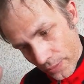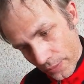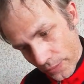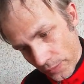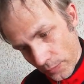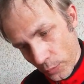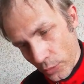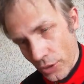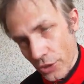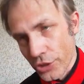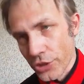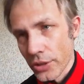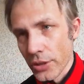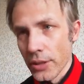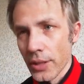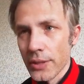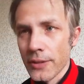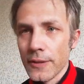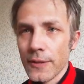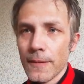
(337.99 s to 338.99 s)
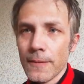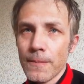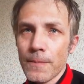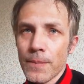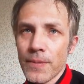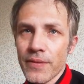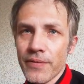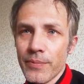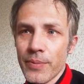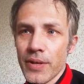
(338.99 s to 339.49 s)
сборной Шотландии.
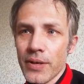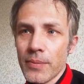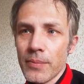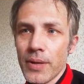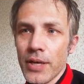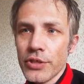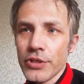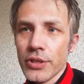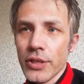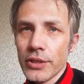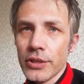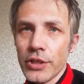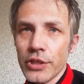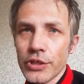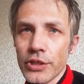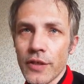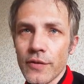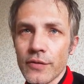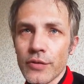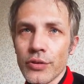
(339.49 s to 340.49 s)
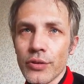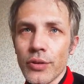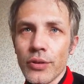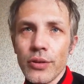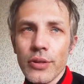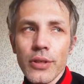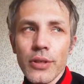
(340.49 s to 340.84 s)
В первом матче надо решать все.